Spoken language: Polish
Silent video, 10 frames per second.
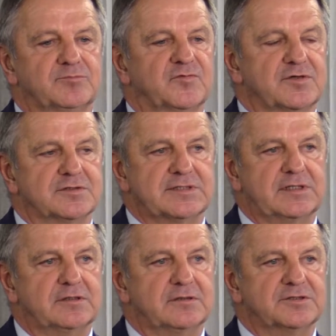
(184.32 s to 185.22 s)
mówiąca
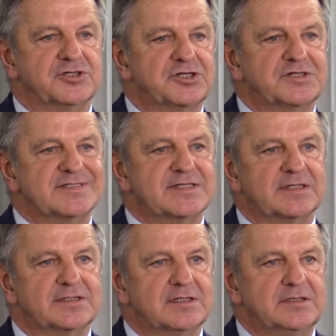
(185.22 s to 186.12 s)
o jesiennej
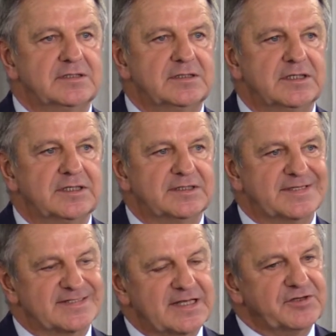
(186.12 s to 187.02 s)
strategii
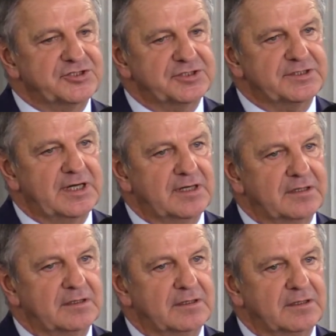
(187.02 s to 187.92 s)
nastawia się
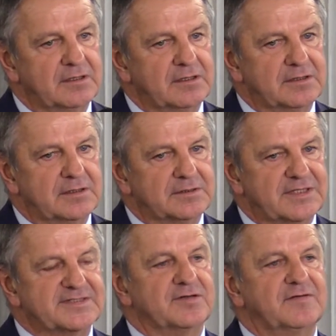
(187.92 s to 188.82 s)
na
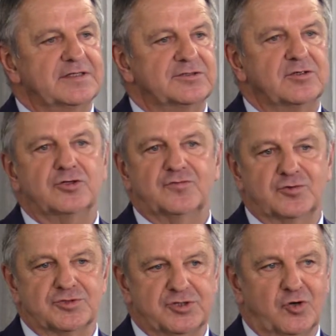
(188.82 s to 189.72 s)
testowanie tylko i
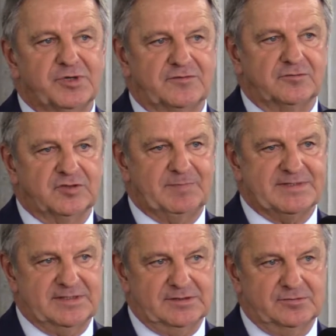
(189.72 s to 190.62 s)
wyłącznie objawowych
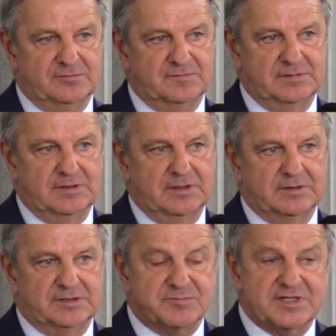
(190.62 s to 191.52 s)
pacjentów.
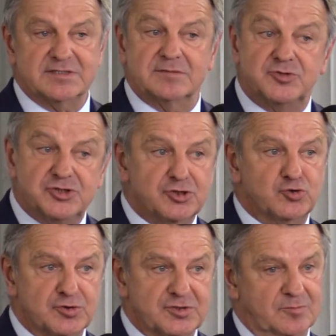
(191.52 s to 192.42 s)
Tymczasem ci,
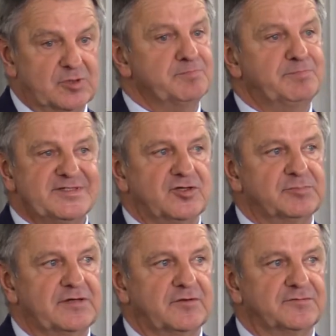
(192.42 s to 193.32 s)
którzy są
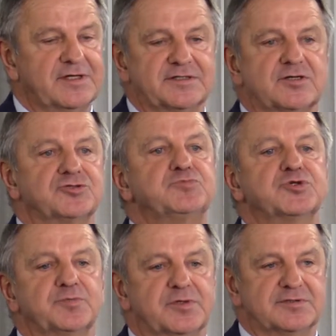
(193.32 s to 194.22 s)
bezobjawowi, jak jest
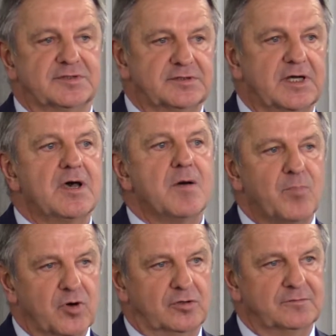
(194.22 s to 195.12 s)
80%,
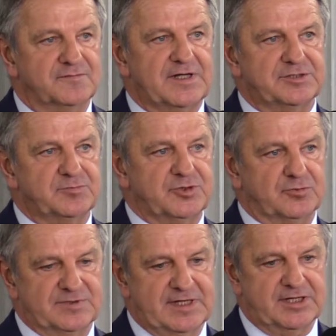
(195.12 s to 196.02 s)
mogą w dalszym
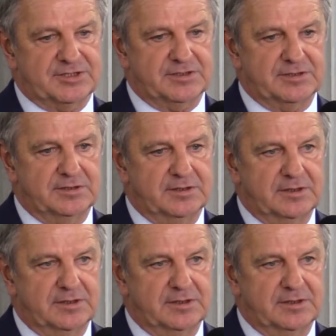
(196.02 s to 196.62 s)
ciągu zarażać.